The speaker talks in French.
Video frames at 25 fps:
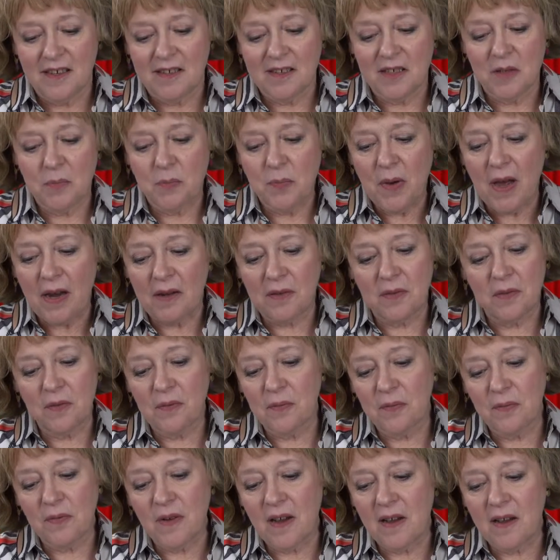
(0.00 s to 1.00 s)
qui parle de
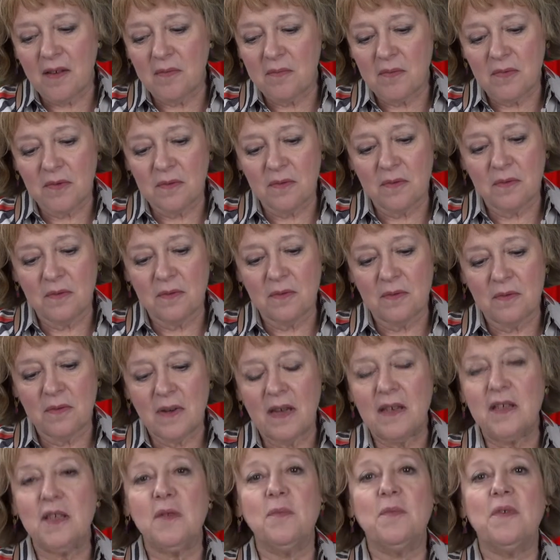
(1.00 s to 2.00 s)
femmes euh,
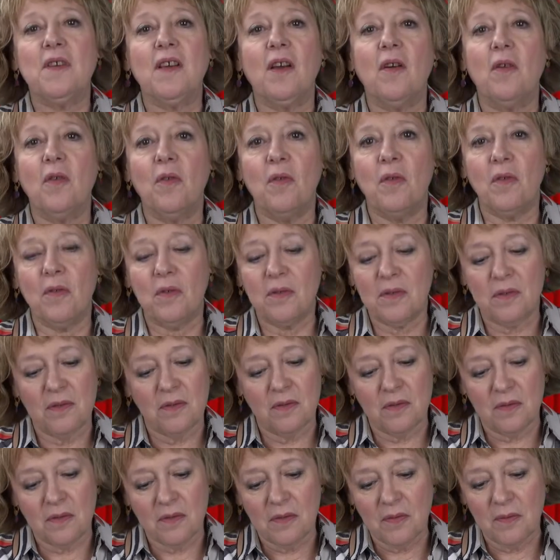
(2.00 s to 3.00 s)
inspirantes,
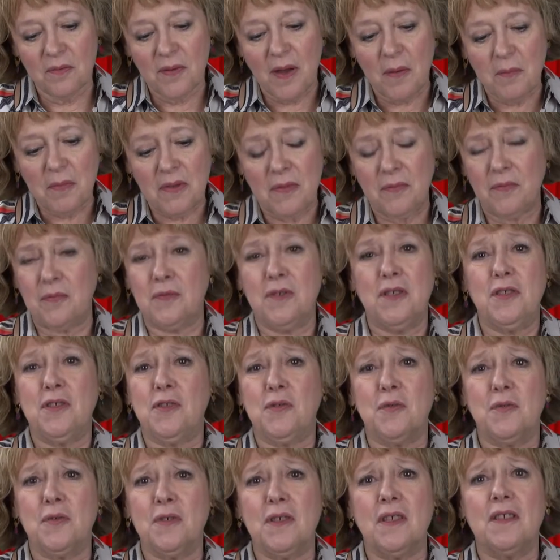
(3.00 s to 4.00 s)
euh, de femmes qui font des
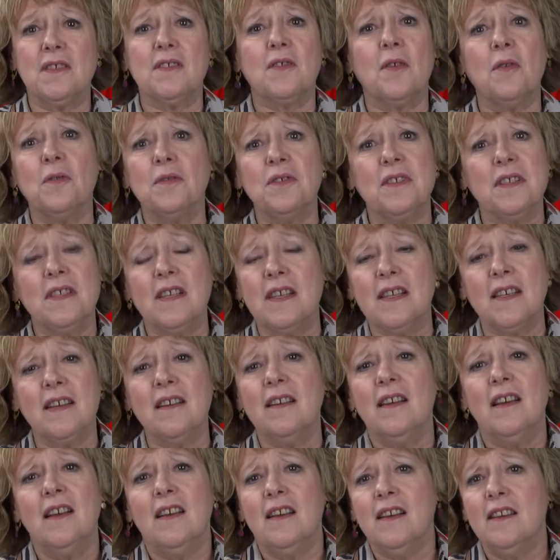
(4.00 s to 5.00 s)
choses
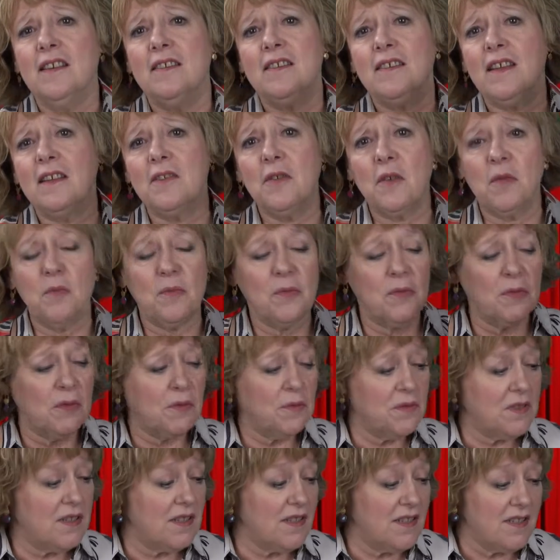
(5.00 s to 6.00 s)
extraordinaires, et ça dans le monde
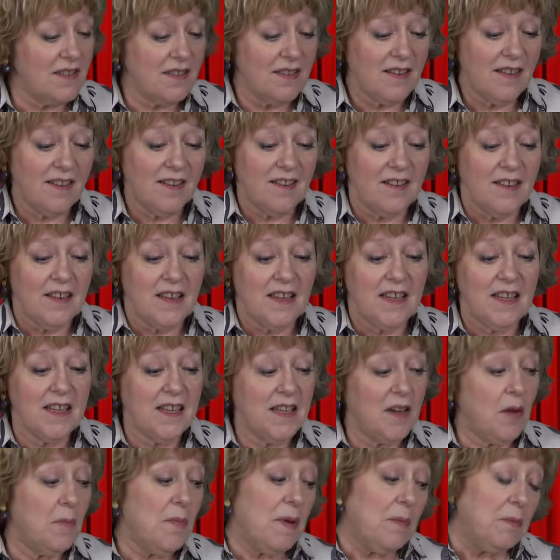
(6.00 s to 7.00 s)
entier.
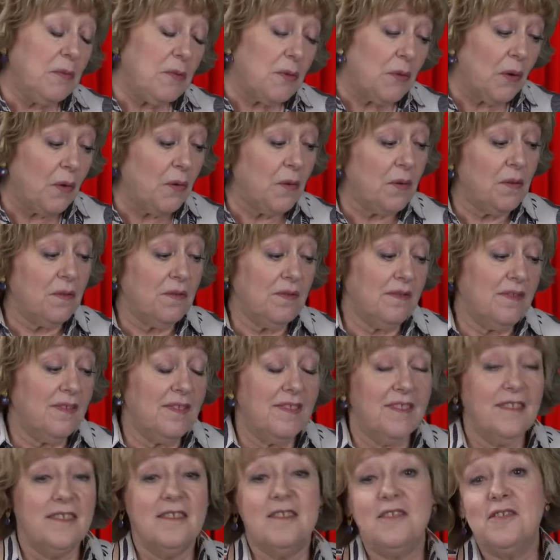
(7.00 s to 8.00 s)
Et en même temps,
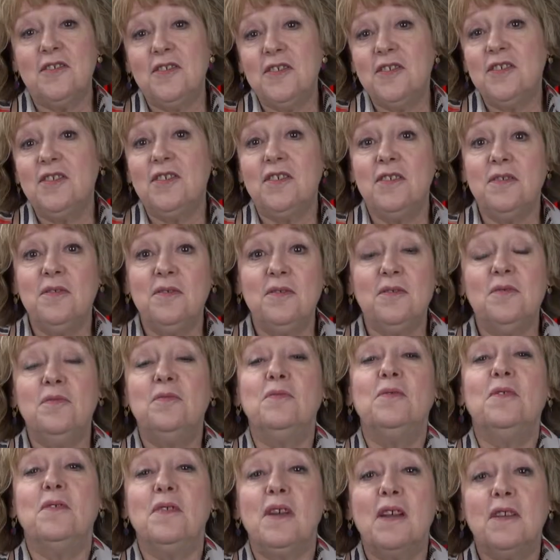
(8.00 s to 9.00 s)

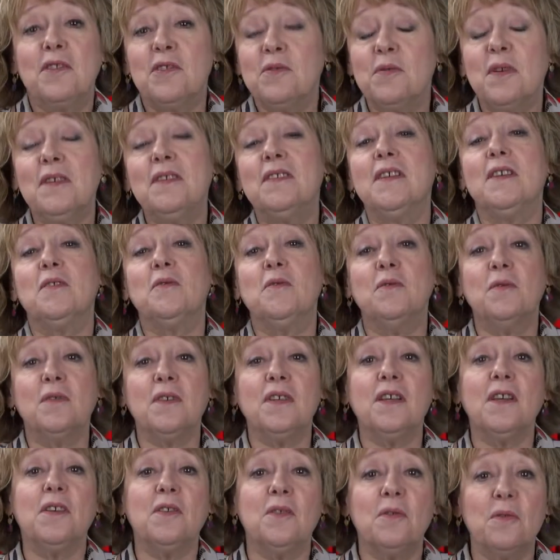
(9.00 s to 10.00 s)
j'ai eu la joie de
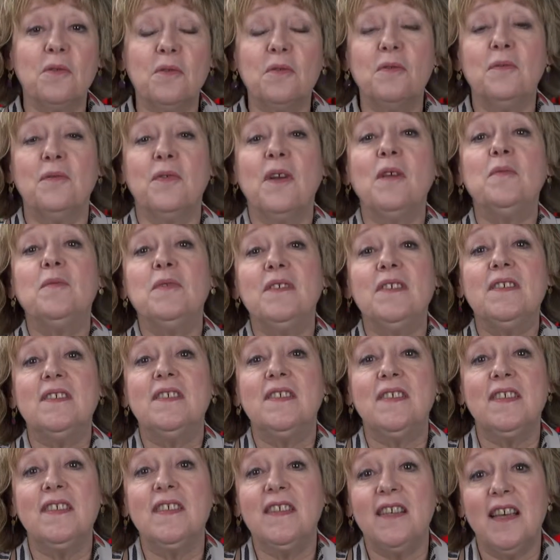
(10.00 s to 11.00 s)
découvrir que Femmes
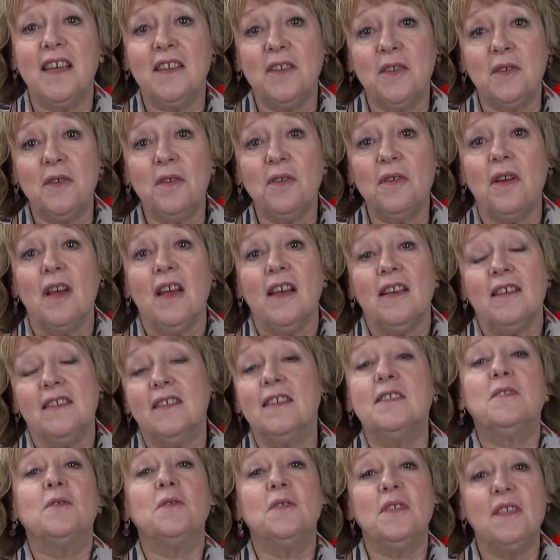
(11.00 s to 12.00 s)
ici et ailleurs,
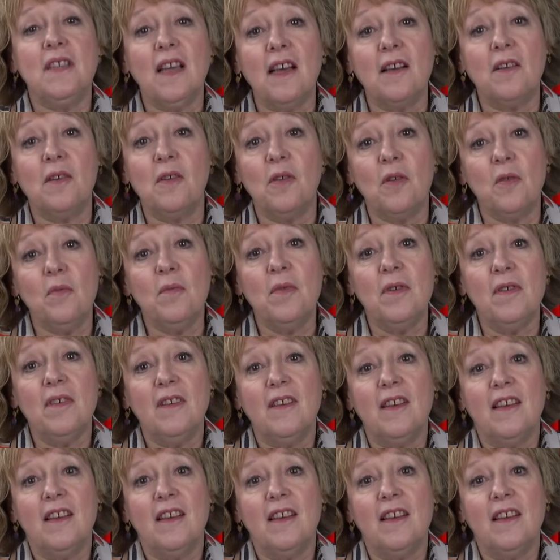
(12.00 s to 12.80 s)
c'est aussi un club